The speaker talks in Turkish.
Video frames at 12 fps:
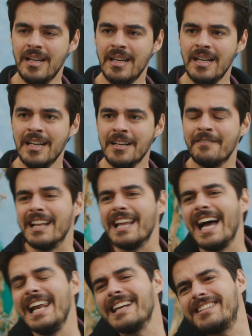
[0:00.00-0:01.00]
hiç?
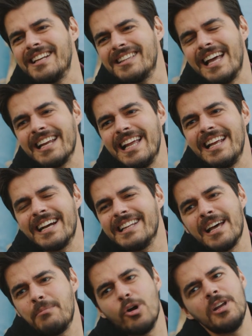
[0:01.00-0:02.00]
Vallahi elektrikler gelene
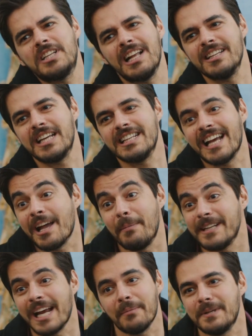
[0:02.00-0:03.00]
kadar böyle çalışacak.
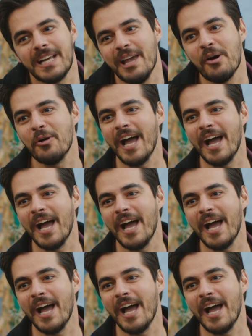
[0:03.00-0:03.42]
Yapacak bir şey yok